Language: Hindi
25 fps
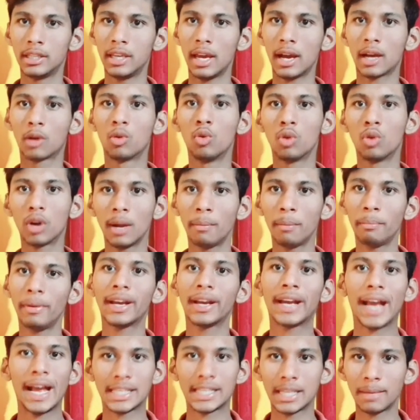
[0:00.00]
या गूगल
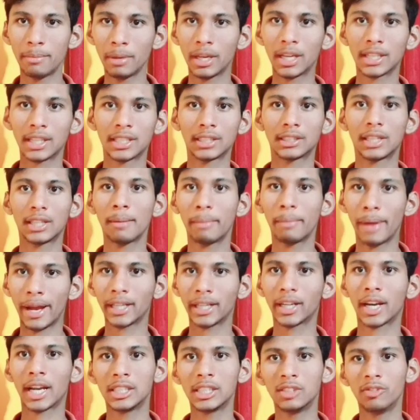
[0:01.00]
पे कैसे भी कर सकते हैं
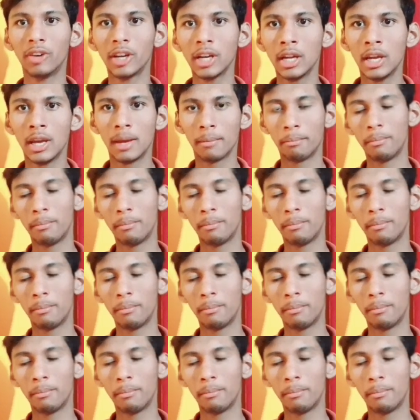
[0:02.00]
बैंक ट्रांसफर